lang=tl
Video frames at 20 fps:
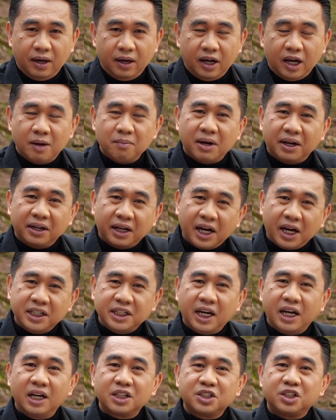Ngem kadagiti
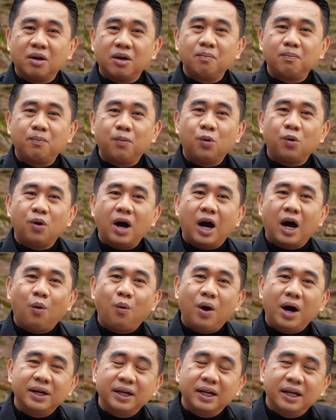nga tiyempo nga
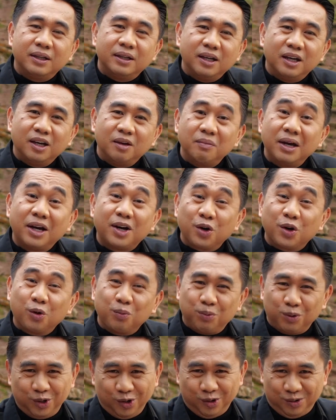awan iti
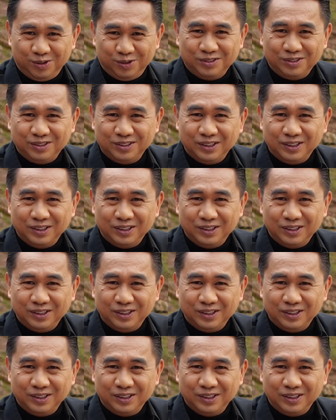mikropono